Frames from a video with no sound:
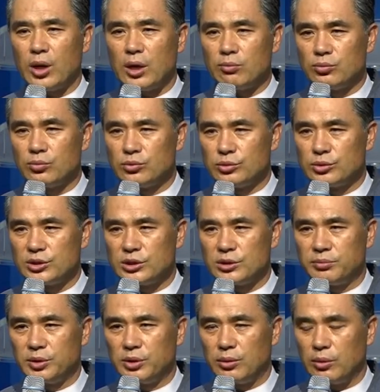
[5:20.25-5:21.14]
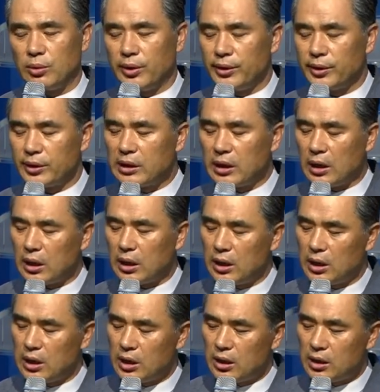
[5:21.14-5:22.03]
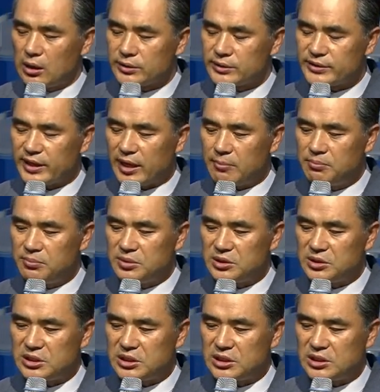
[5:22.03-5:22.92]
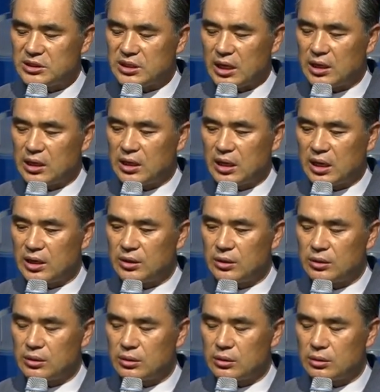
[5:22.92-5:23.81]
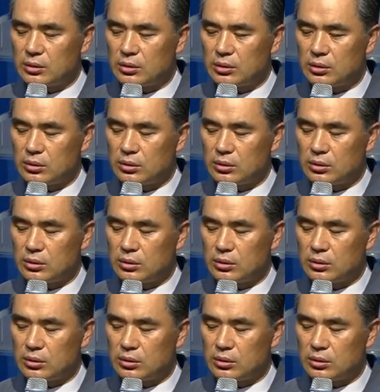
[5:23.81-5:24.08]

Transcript: 화무 12용. 그러니까 잠시 잠깐